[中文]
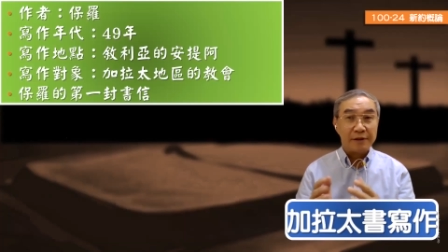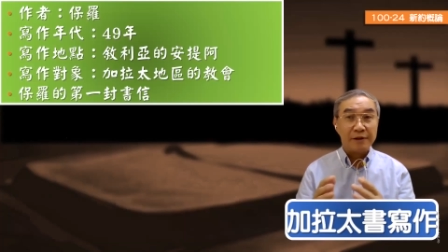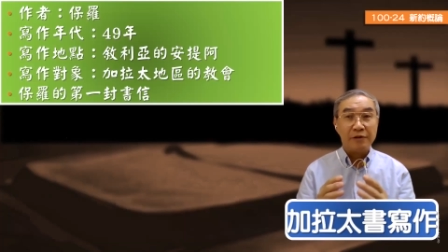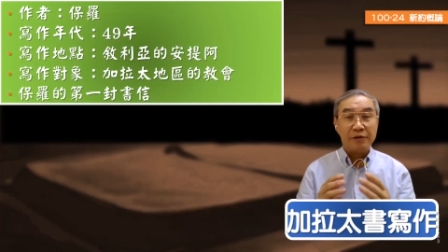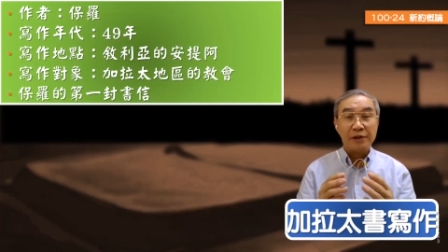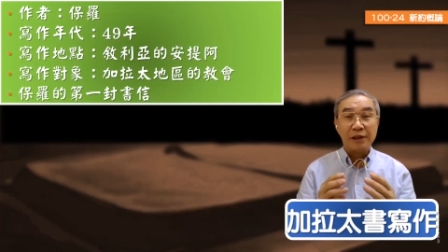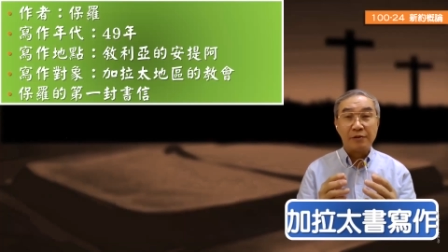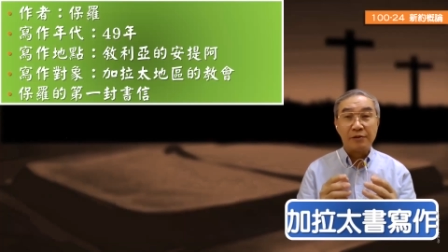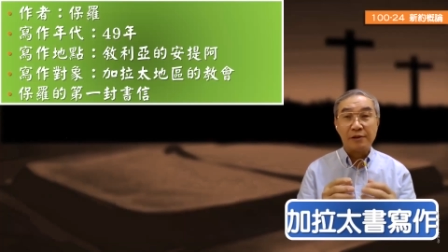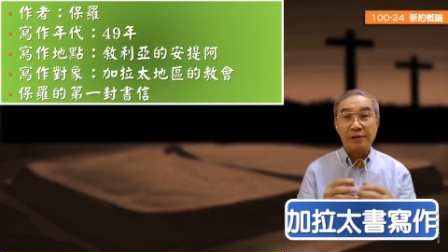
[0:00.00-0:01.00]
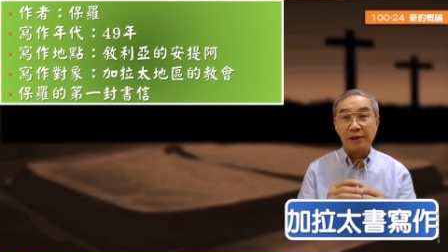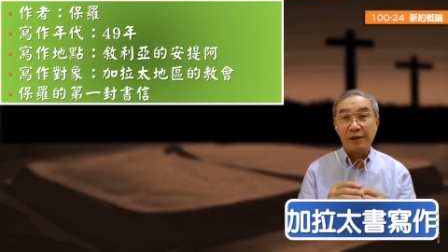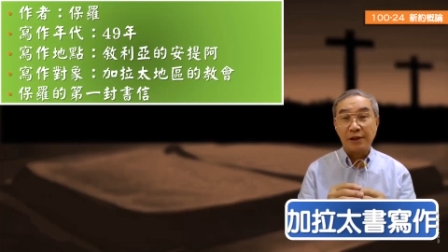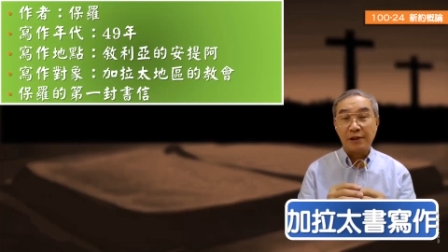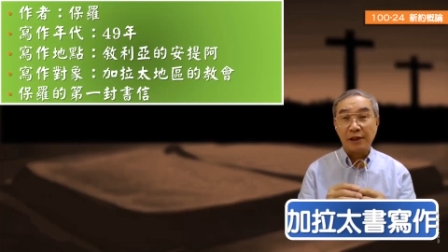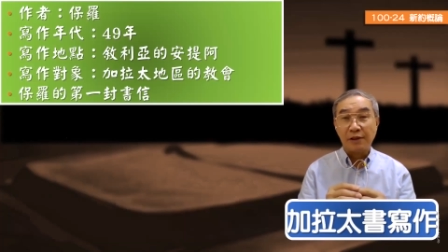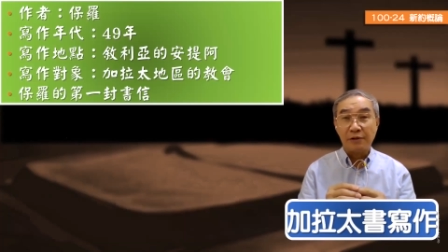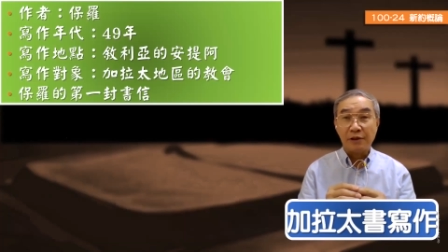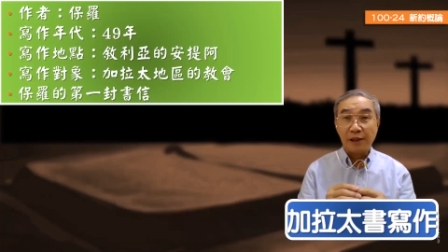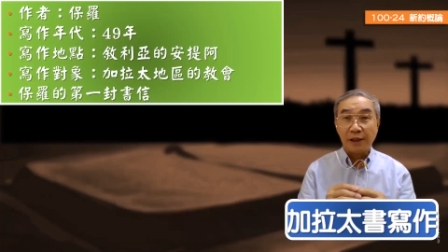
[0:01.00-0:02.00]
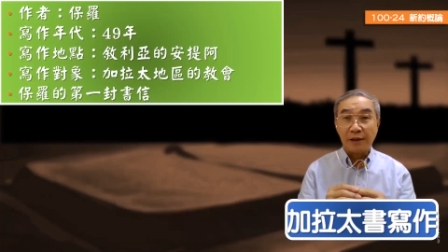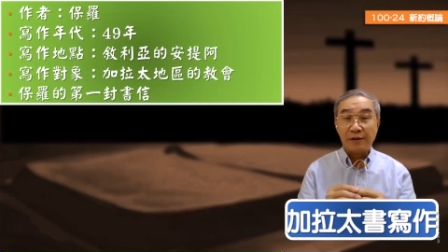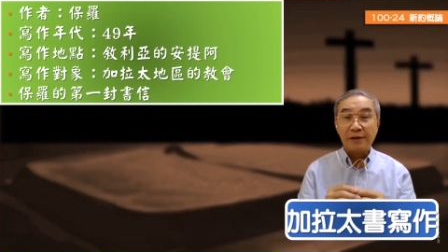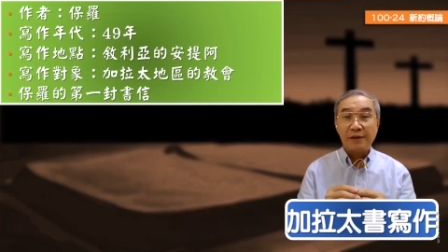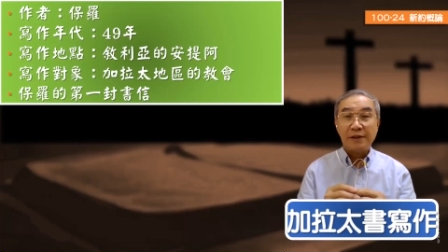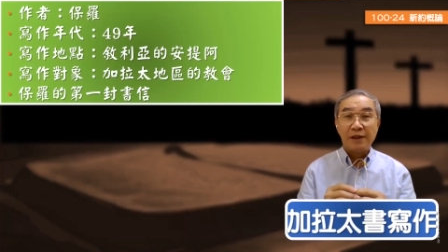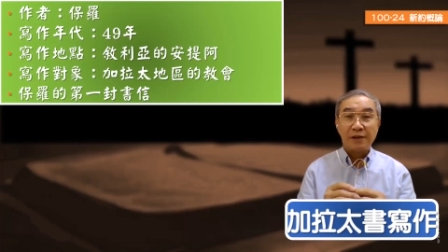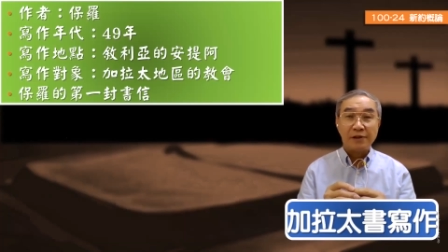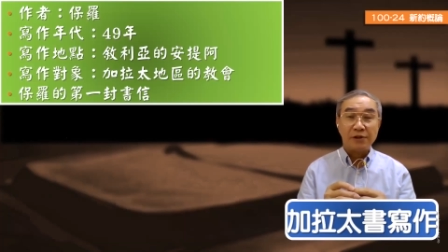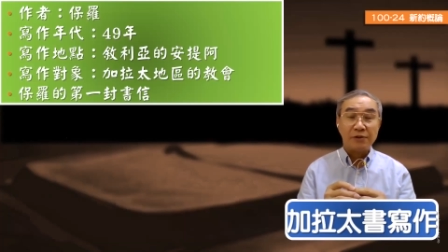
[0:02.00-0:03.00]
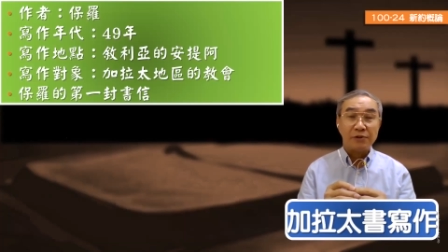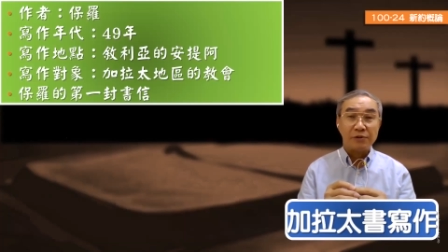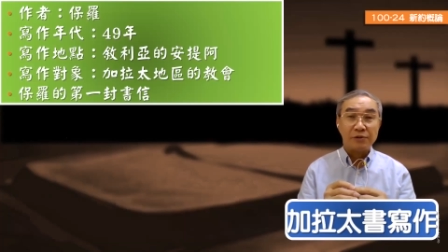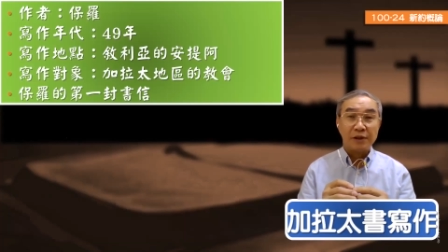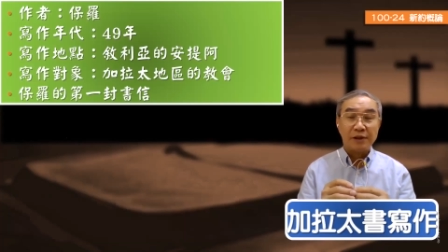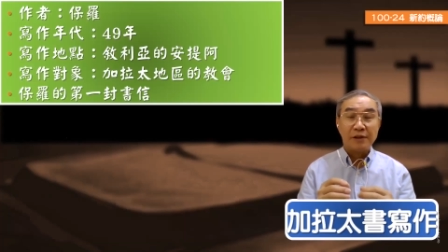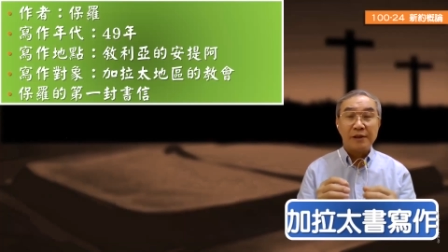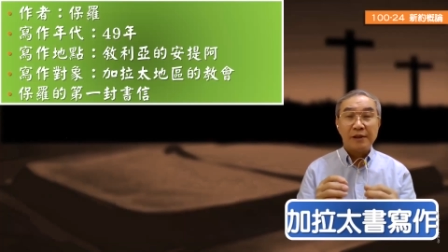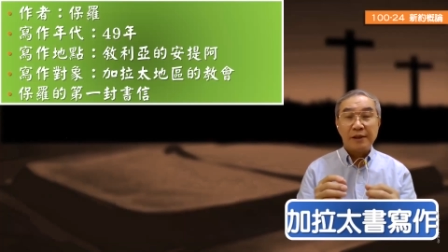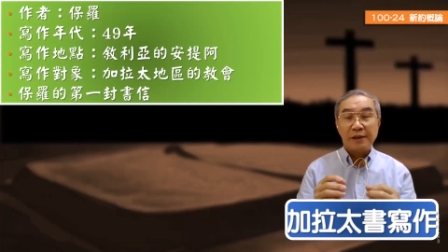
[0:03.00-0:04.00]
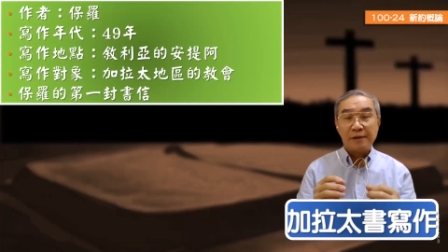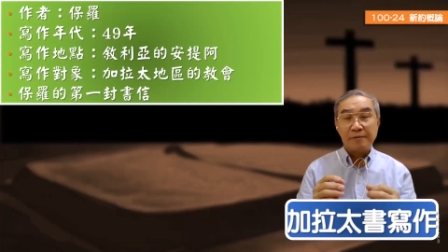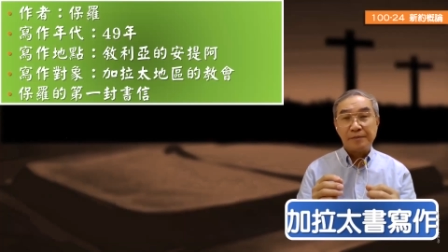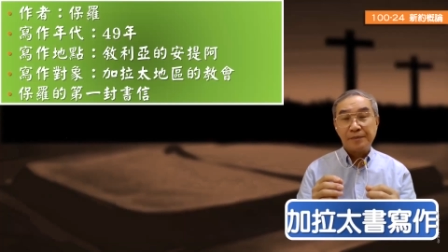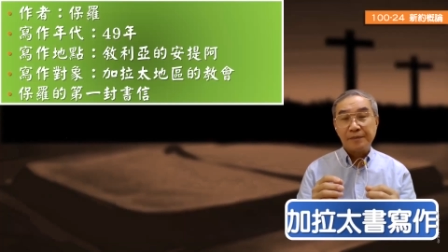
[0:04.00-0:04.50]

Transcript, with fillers: 也有人讲说是铁沙龙尼加啊前后书哈，嗯。